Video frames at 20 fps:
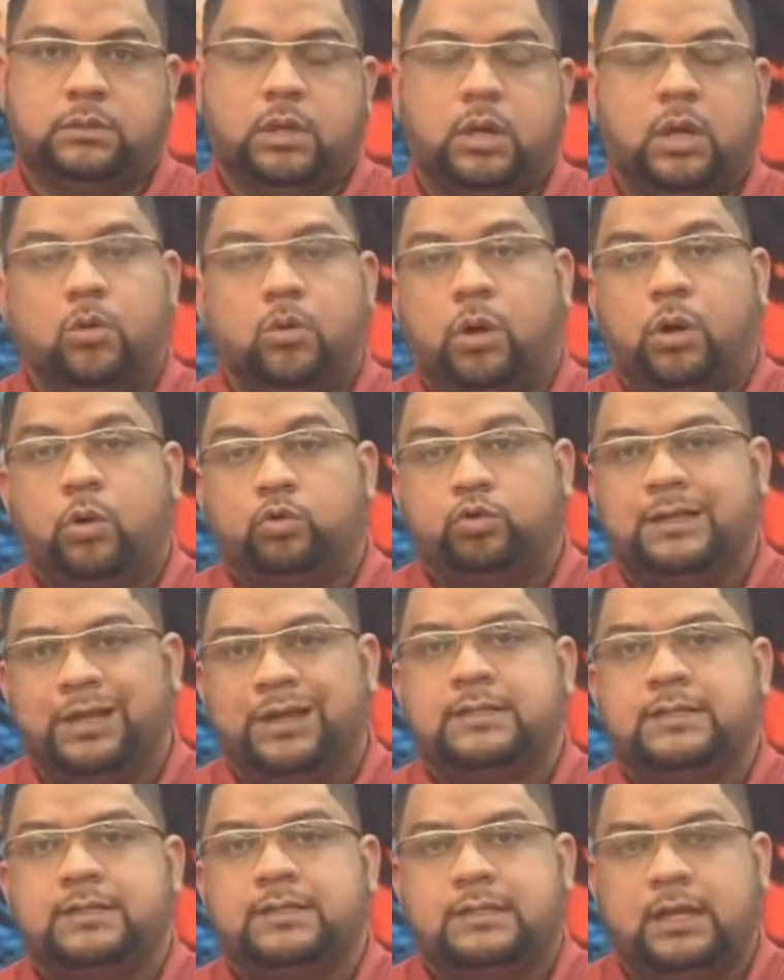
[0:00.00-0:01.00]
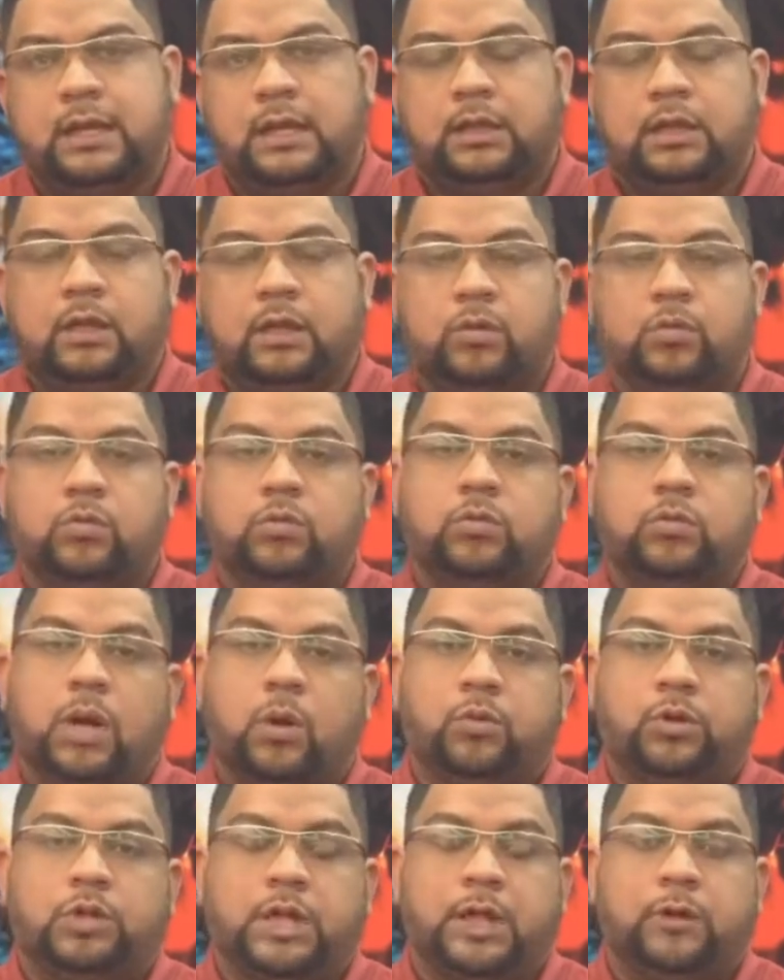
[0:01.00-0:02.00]
Cuando usted necesite una
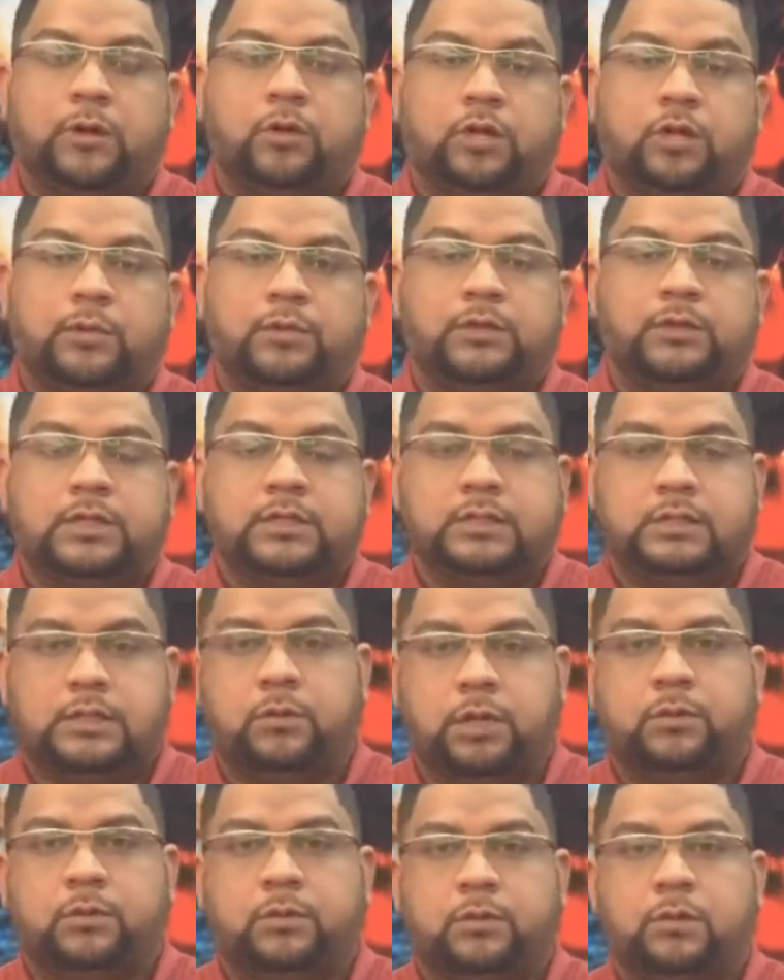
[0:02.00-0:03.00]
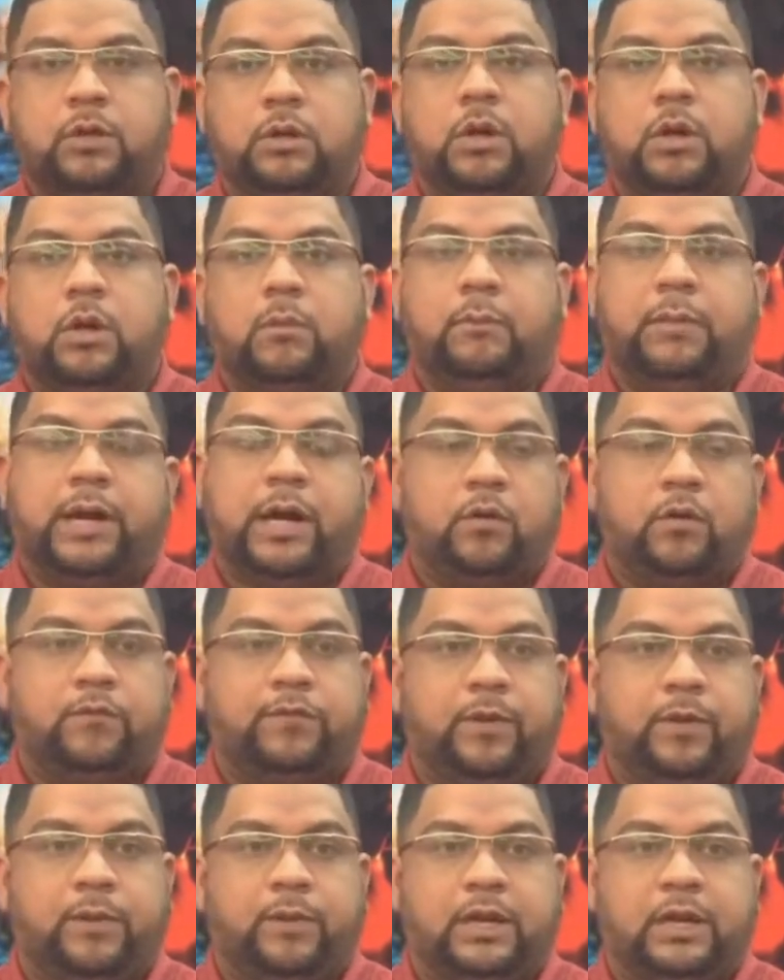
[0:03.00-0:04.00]
unidad de cuidado intensivo para un
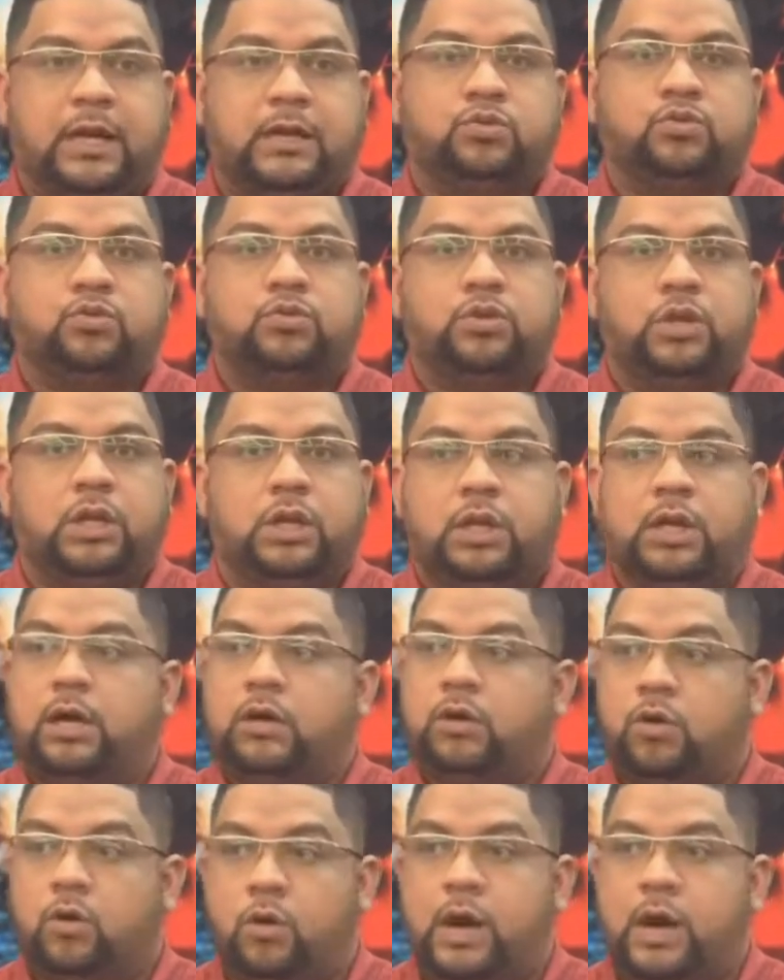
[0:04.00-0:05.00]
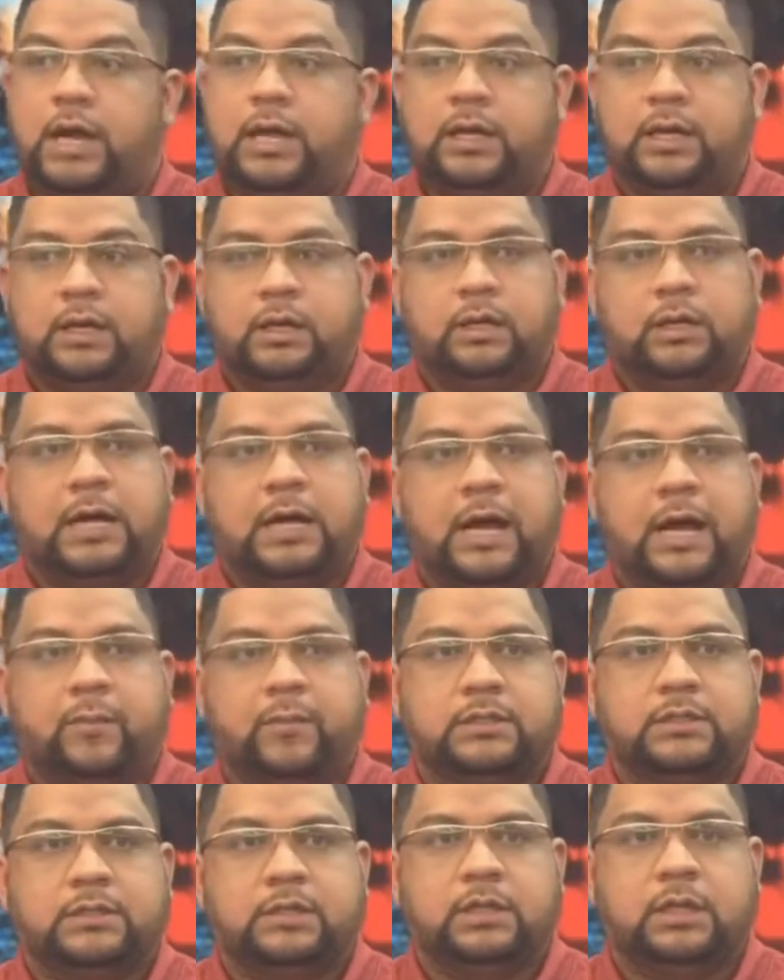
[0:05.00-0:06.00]
familiar suyo y le digan no hay
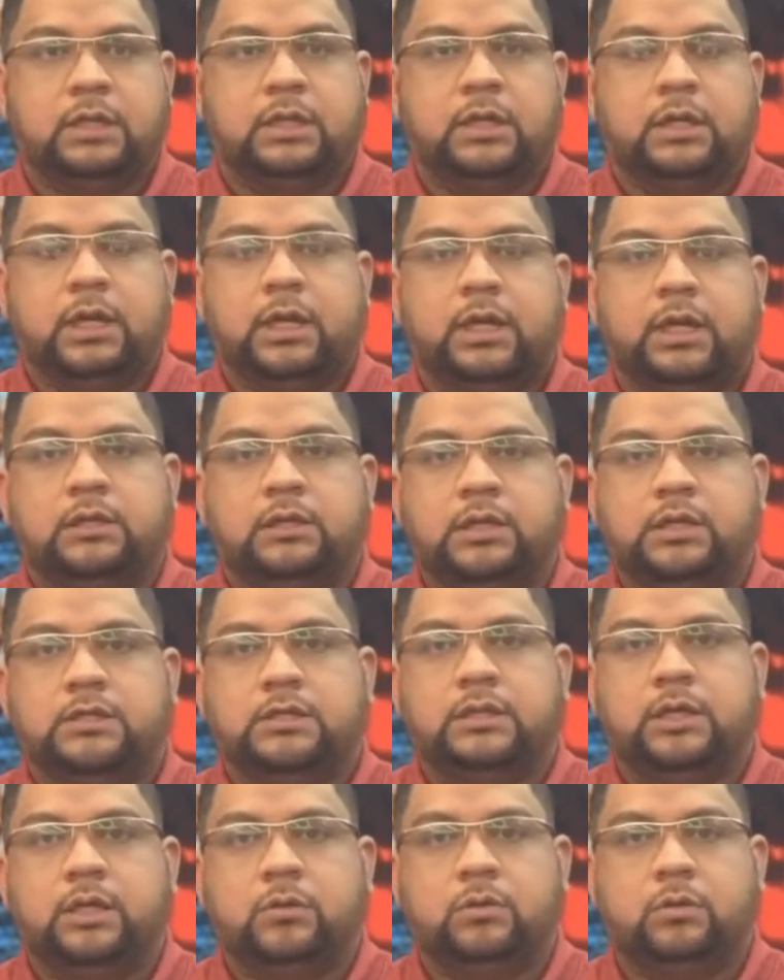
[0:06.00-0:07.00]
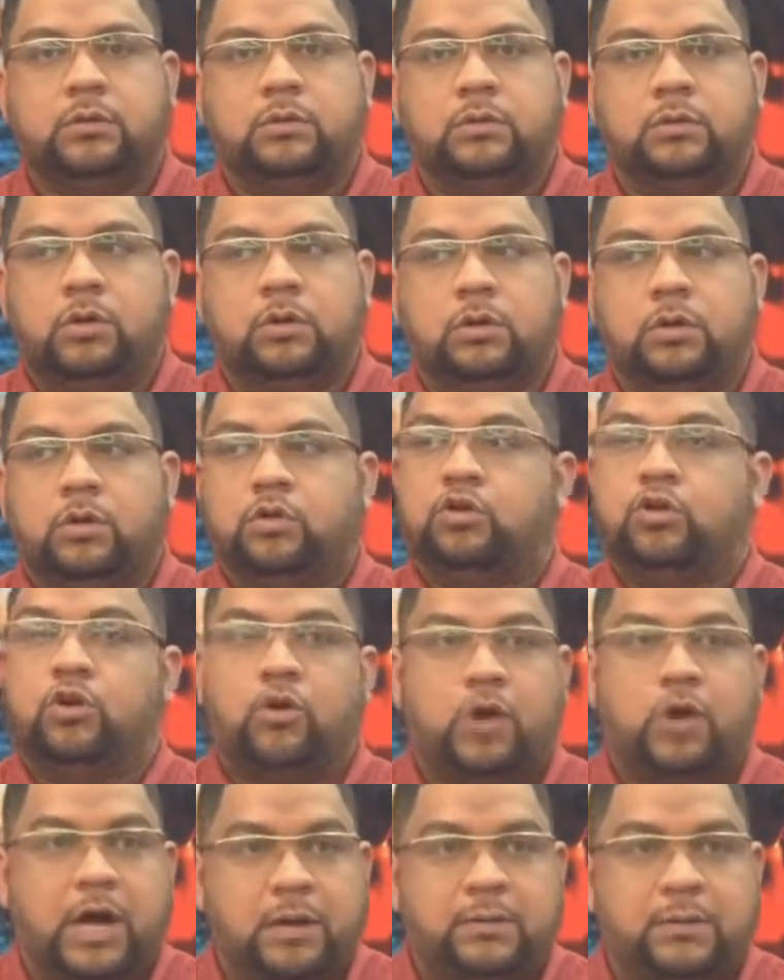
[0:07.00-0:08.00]
camas en intensivo,
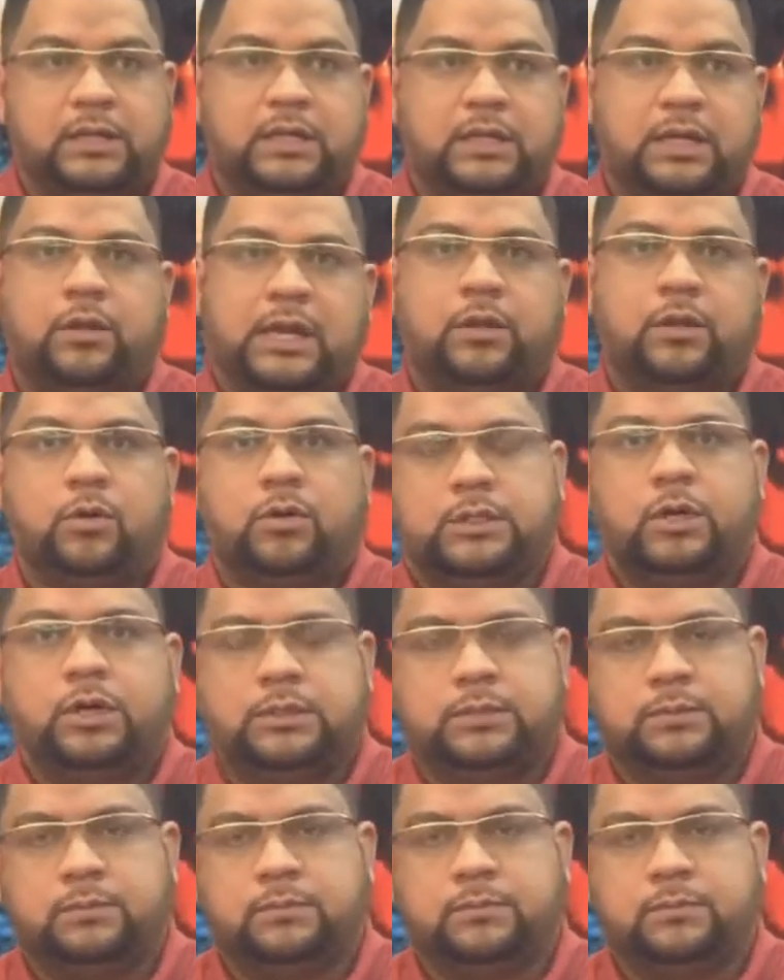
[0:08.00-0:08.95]
no hay ventiladores.